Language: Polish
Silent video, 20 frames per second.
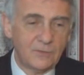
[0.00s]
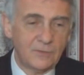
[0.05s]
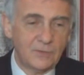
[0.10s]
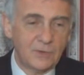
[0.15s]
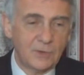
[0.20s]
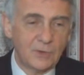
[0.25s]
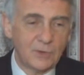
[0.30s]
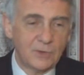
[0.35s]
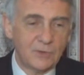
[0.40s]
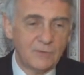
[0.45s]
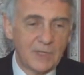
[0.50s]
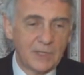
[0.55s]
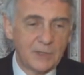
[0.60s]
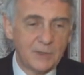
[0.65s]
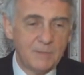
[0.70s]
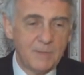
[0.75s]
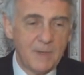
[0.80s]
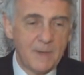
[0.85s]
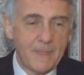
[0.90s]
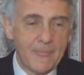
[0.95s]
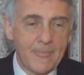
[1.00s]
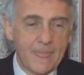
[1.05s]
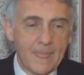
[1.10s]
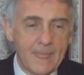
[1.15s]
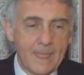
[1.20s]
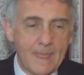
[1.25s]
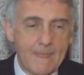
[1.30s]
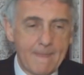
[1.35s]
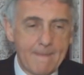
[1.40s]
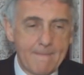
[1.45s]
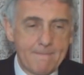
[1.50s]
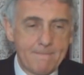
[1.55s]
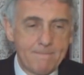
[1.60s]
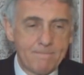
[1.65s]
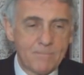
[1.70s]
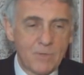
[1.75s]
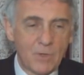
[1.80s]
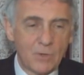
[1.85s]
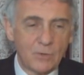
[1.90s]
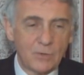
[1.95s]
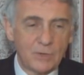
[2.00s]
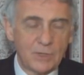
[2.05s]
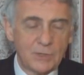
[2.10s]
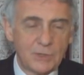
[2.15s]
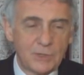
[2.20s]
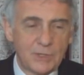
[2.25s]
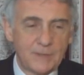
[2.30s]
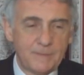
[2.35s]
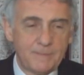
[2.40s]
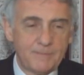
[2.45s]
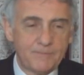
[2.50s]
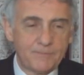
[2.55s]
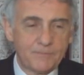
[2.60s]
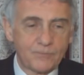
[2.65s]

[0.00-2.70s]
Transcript: wykonywanym mm, polonezie,